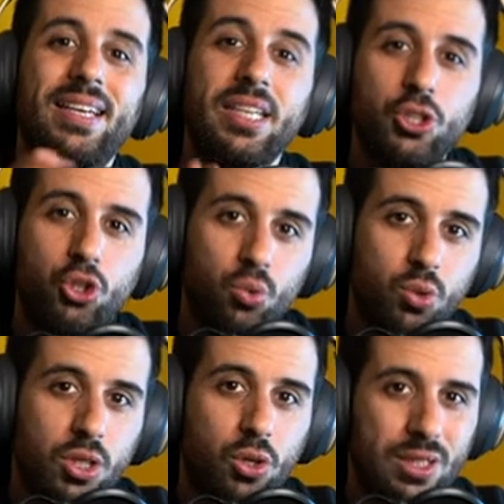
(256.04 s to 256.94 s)

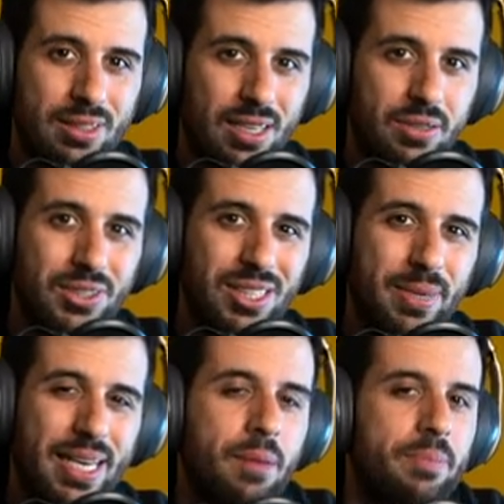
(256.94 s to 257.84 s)
cresciuti con i telefilm
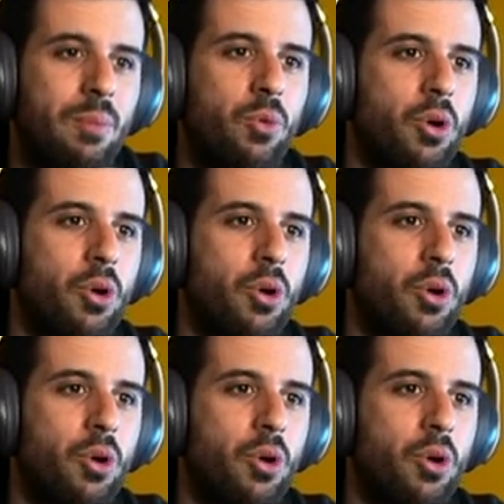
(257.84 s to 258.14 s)
e ne abbiamo